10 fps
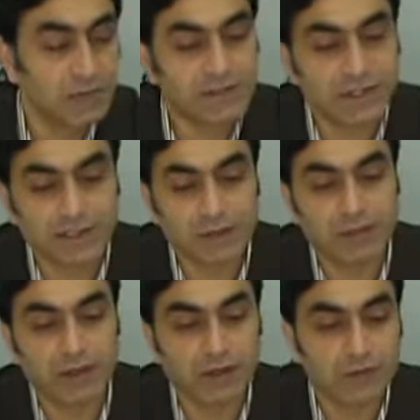Hem
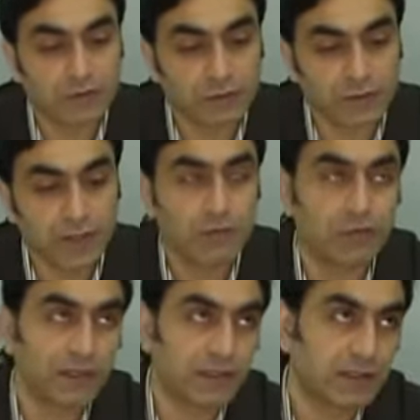senden belliyordum hem
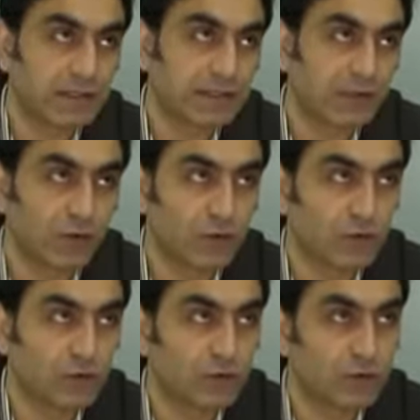onların etkili
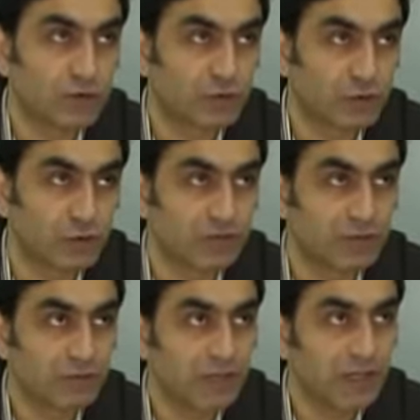olduğunu
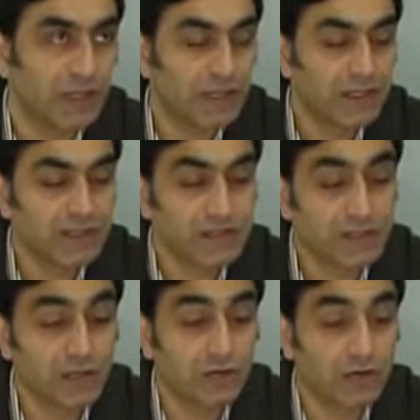düşünüyordum gibi
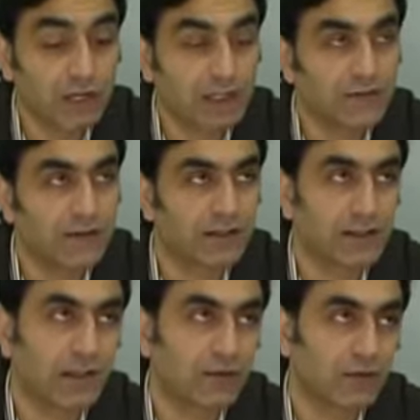şirk kokan
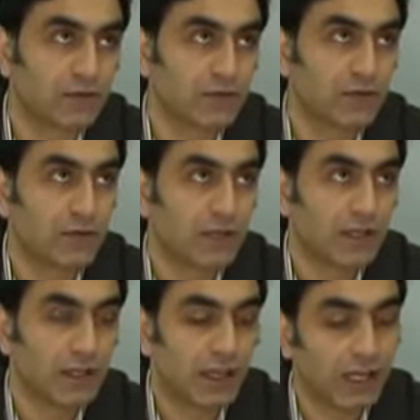ifadeler olur.
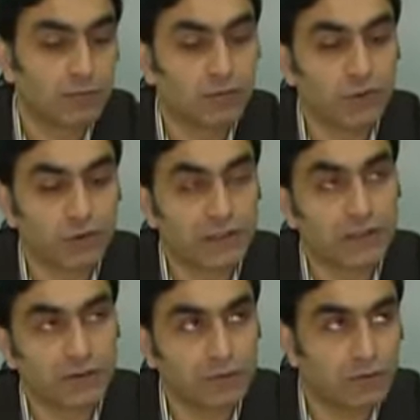Halbuki
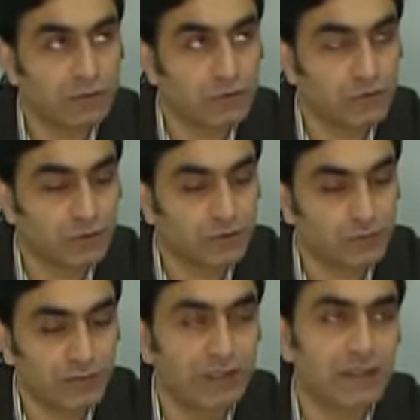öteki kolu
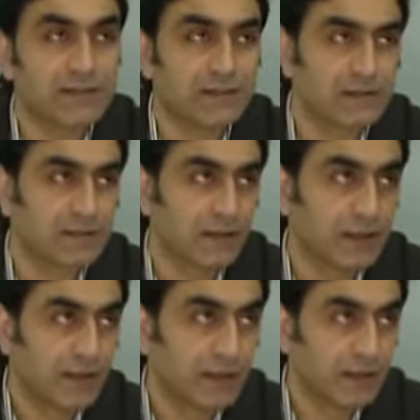düşünün, minnetsiz